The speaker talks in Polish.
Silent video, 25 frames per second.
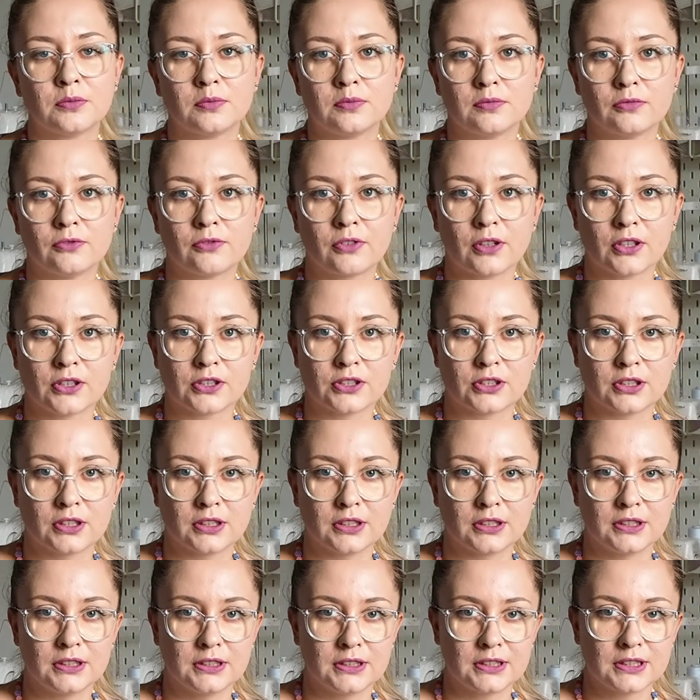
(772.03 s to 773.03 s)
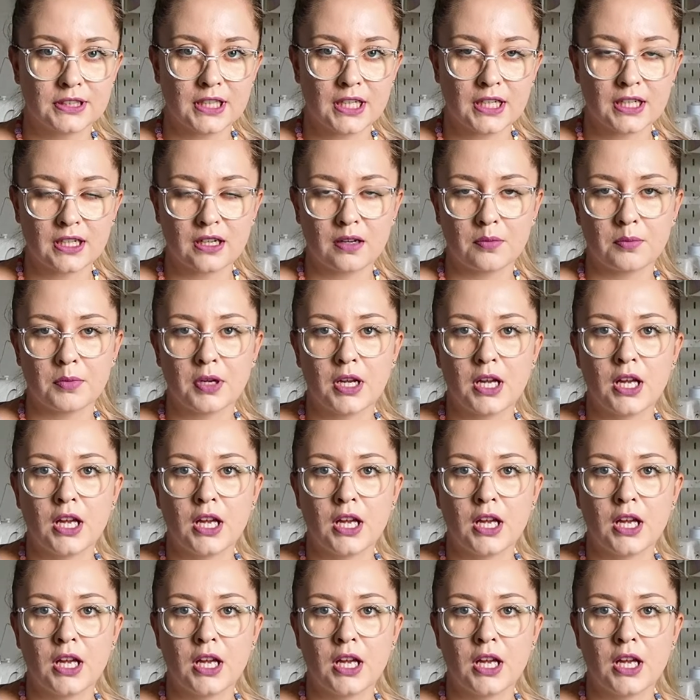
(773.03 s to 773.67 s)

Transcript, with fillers: właśnie Instagram,